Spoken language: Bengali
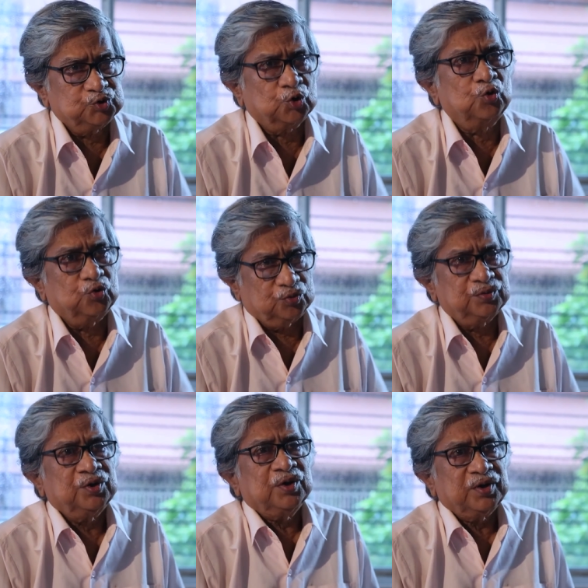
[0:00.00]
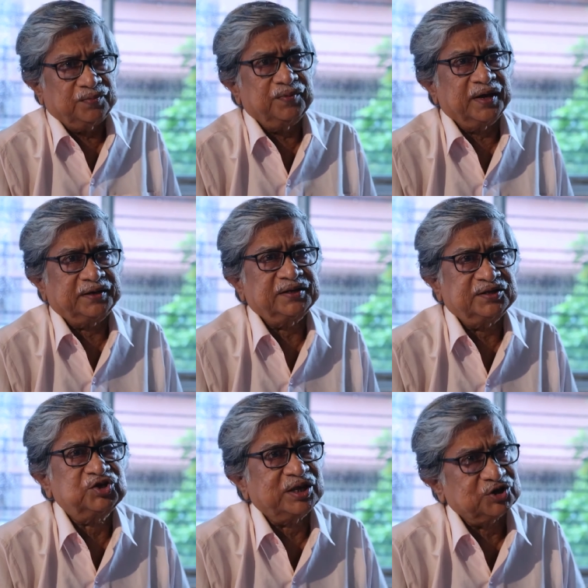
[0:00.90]
যোগ্য একটা
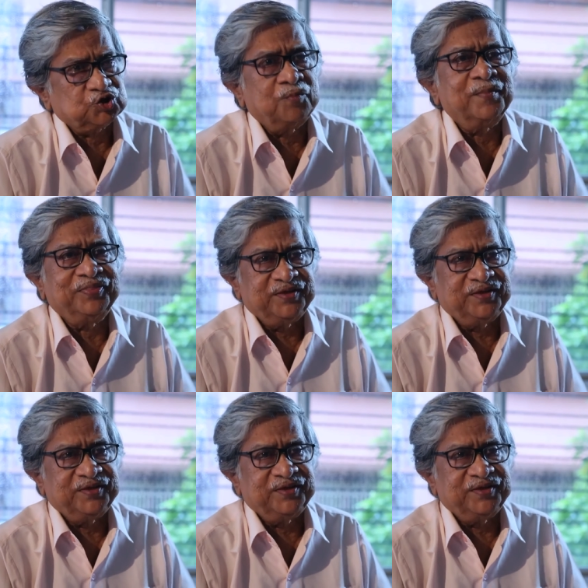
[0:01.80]
তাদের সম্মান